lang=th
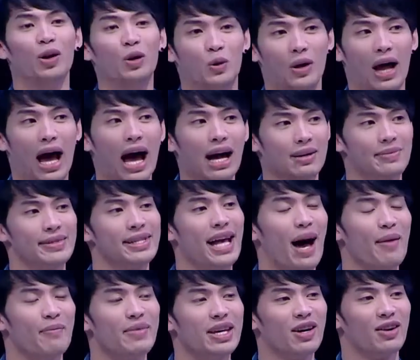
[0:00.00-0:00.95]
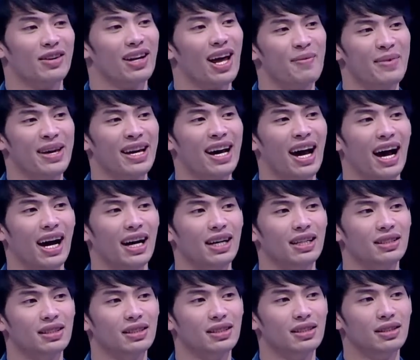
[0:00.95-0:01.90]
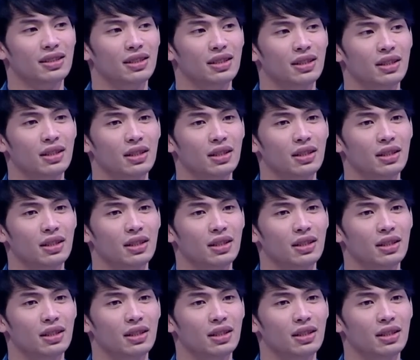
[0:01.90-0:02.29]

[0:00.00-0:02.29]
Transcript: หนูลากับสามีก่อนได้ไหมเดี๋ยวใจเย็นใจเย็นใจ